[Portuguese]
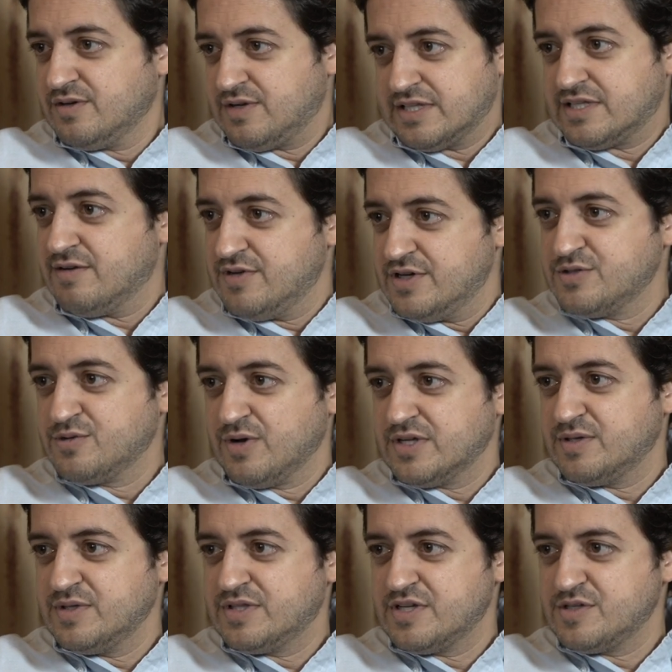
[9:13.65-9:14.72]
através do
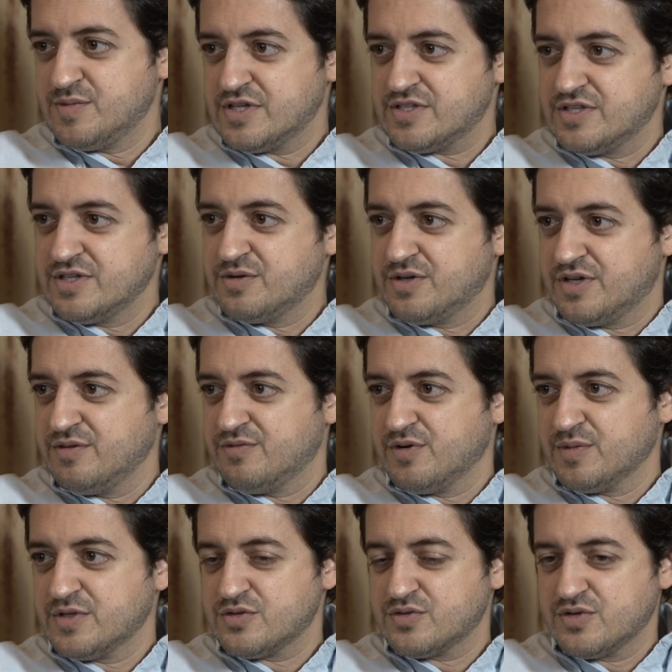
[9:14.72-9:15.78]
Iguatemi 365, que
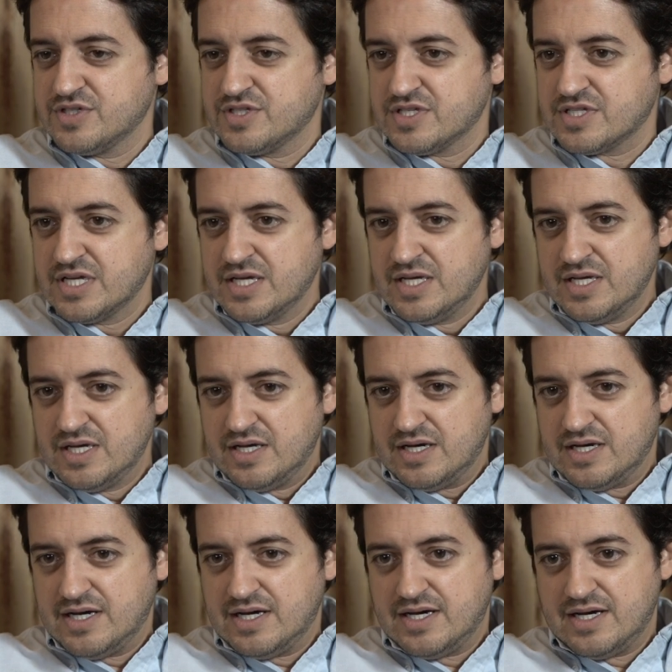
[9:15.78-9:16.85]
foi uma das coisas uhum.